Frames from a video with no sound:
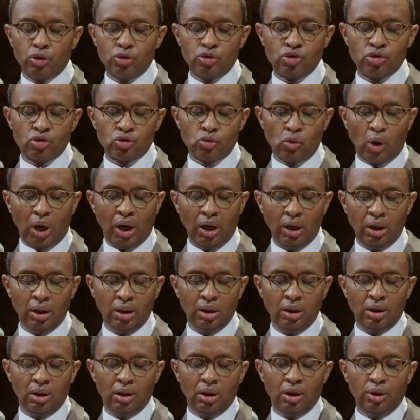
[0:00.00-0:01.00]
que soi
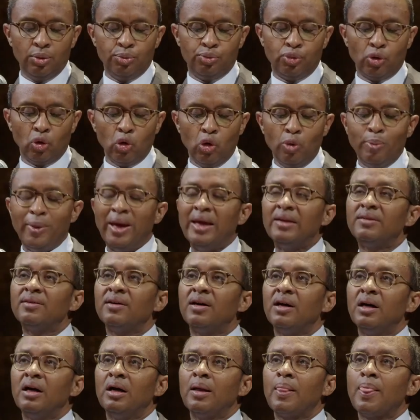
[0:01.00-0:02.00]
pour le
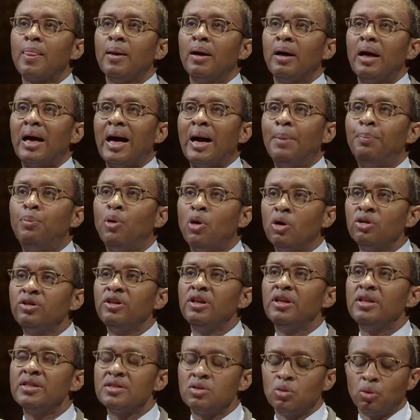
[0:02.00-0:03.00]
mettre à
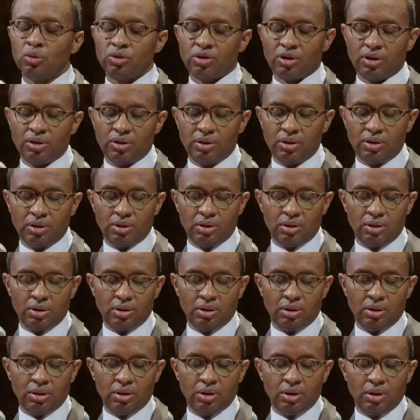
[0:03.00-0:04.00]
portée des autres.
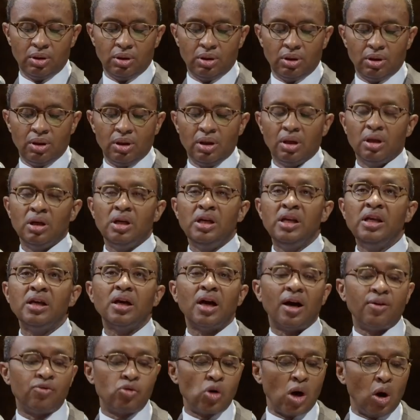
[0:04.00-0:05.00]

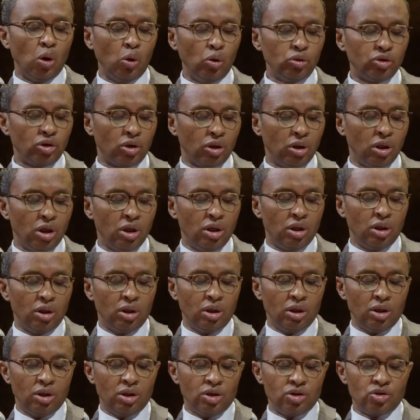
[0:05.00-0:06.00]
Lire à voix haute,
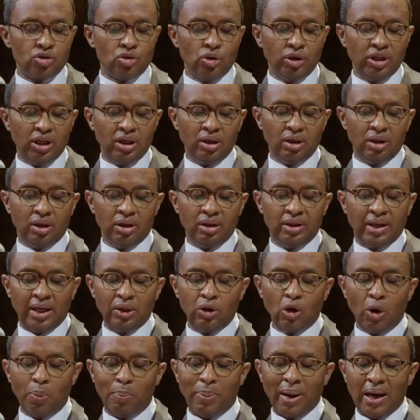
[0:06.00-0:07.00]
ce n'est
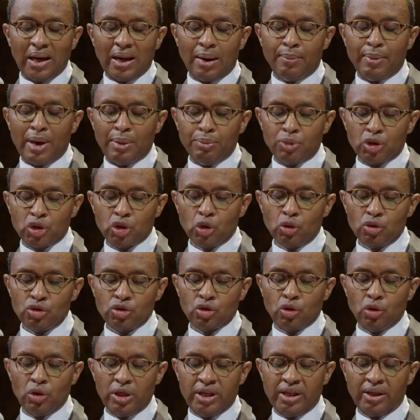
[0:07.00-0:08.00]
d'ailleurs pas la même
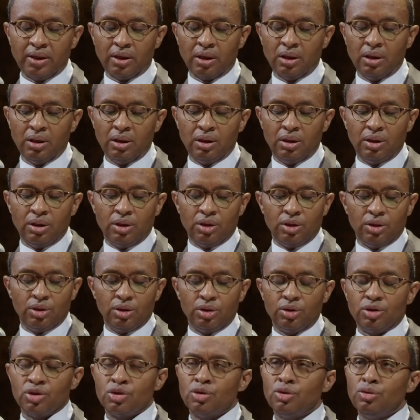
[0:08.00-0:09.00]
chose que lire.
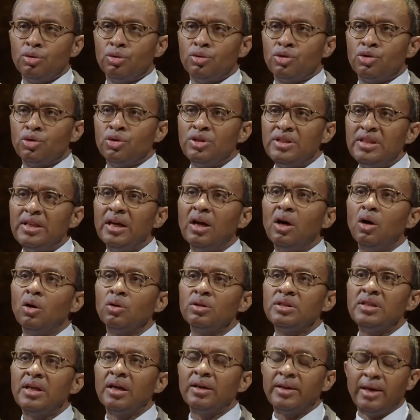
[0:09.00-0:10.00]
Je, je, tiens à
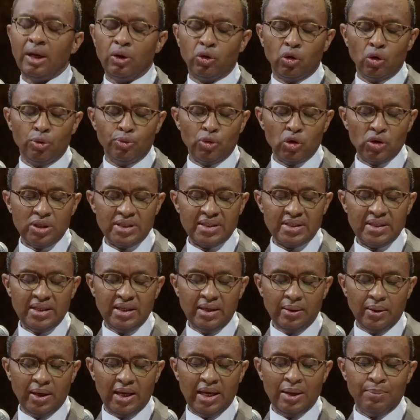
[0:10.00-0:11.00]
en dire quelques mots
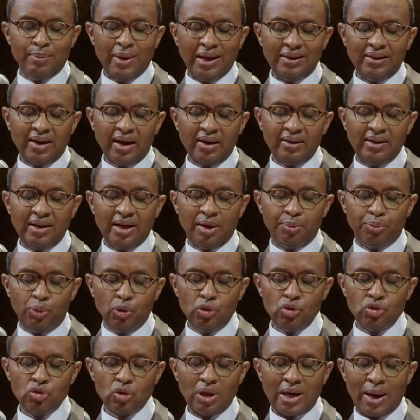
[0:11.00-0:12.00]
ici et m'attarder un
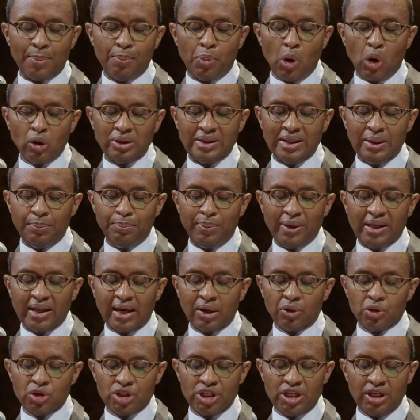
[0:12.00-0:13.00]
peu sur la portée
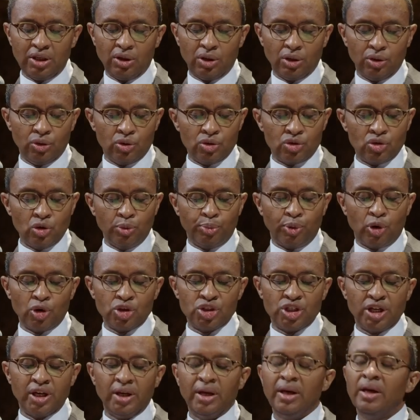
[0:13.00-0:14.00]
pédagogique de ce
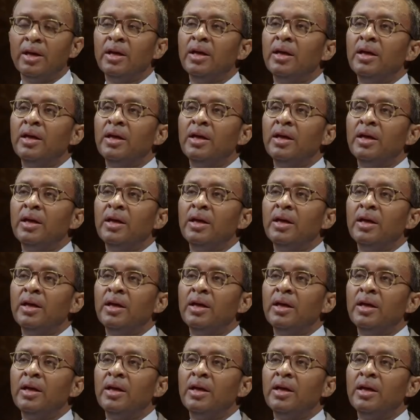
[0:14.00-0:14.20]
projet.